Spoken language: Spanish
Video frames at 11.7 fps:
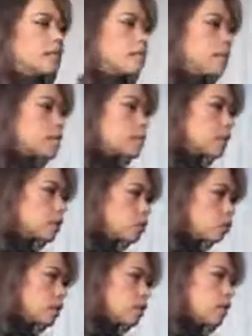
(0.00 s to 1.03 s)
hicieron un
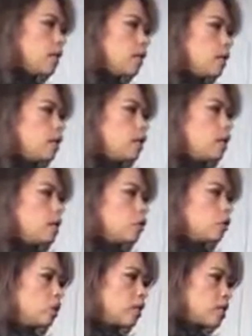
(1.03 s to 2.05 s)
llamado a los actores de este
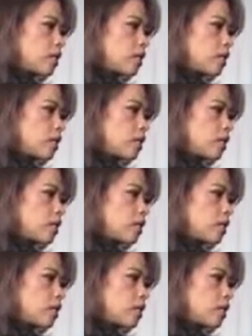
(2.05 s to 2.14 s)
tipo de